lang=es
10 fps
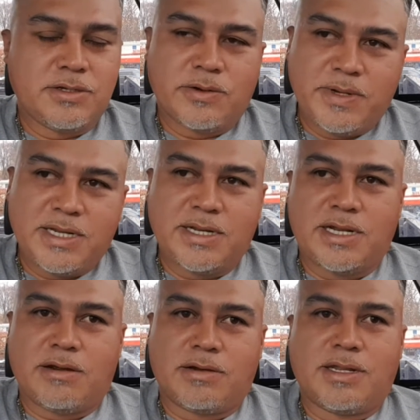Yo vine,
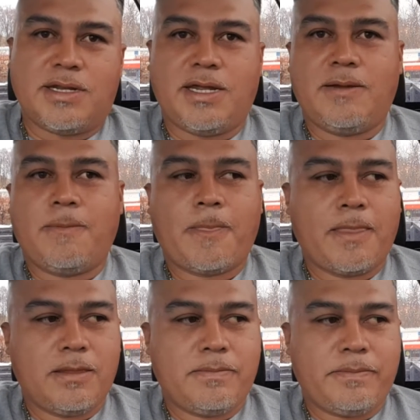la ordené.
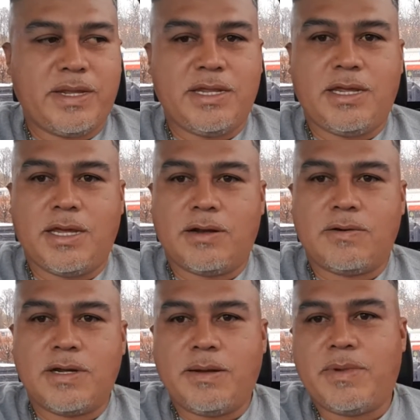Me
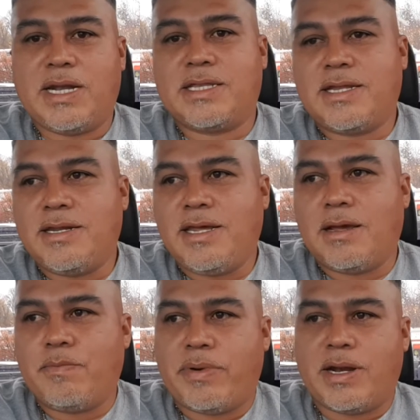dijeron que me la
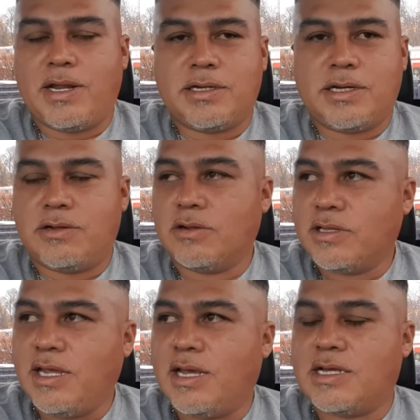tenían para entre dos
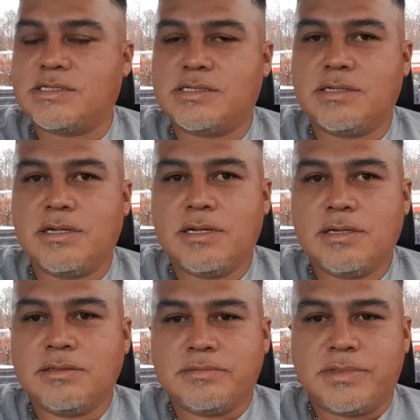días.
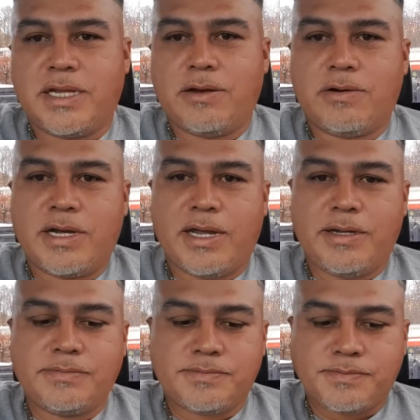Dije, ok
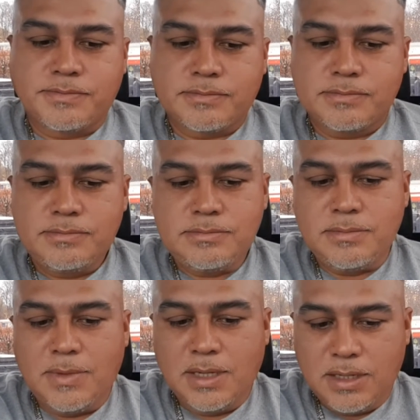
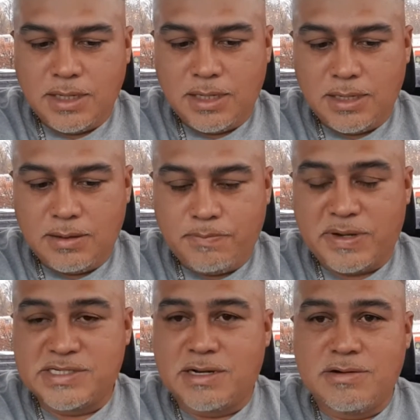y
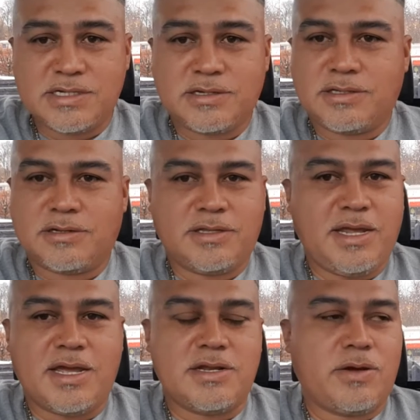pasaron esos dos
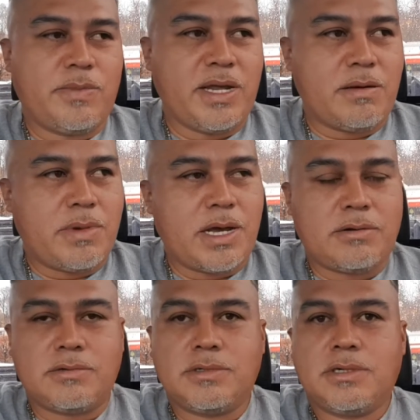días, no me
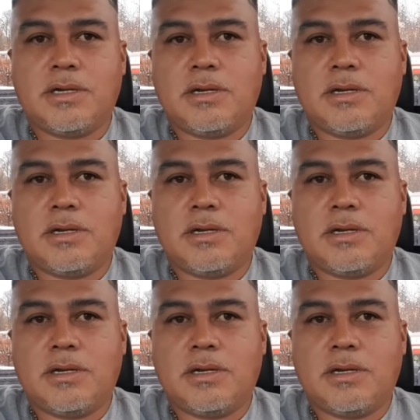llamaron.